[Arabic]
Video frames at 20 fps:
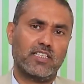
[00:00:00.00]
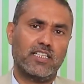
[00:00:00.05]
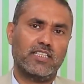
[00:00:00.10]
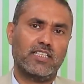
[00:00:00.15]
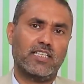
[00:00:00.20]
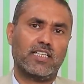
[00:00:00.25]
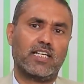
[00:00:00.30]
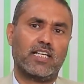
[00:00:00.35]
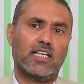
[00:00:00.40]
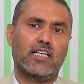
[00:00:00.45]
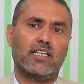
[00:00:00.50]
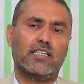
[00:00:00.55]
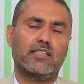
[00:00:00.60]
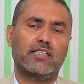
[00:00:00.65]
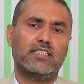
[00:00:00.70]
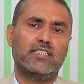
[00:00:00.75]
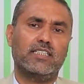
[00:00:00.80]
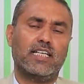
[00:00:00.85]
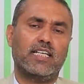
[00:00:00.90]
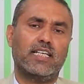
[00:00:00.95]

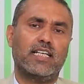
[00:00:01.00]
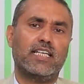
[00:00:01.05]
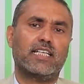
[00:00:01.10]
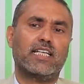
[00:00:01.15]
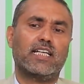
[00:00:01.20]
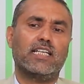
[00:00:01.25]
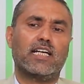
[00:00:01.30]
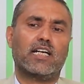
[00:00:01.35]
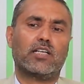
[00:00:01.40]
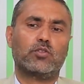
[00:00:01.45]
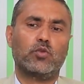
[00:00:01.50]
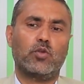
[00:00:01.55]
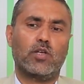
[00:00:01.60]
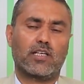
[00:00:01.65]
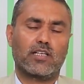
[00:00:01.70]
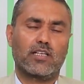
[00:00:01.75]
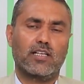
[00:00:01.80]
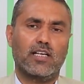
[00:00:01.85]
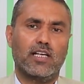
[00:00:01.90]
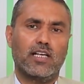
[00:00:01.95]
يدي إليك
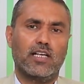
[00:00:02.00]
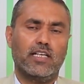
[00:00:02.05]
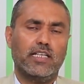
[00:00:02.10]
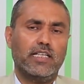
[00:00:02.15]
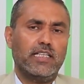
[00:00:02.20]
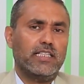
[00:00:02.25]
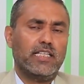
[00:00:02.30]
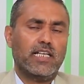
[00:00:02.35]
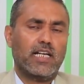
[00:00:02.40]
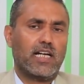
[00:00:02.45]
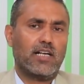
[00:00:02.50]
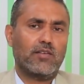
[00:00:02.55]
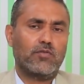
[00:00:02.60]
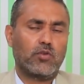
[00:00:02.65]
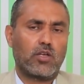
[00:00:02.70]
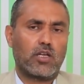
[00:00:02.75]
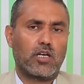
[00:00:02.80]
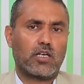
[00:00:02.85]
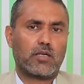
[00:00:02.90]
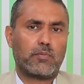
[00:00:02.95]
لأقتلك إني أخاف
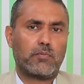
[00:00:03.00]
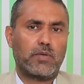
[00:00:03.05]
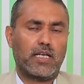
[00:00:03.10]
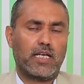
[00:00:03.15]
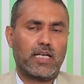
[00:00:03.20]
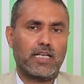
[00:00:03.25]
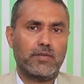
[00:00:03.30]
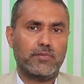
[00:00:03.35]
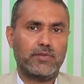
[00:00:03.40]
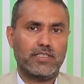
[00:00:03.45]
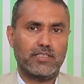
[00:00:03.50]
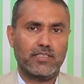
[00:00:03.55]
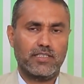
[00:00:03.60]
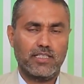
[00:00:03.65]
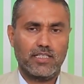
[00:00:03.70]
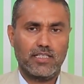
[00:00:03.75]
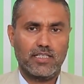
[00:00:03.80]
الله رب العالمين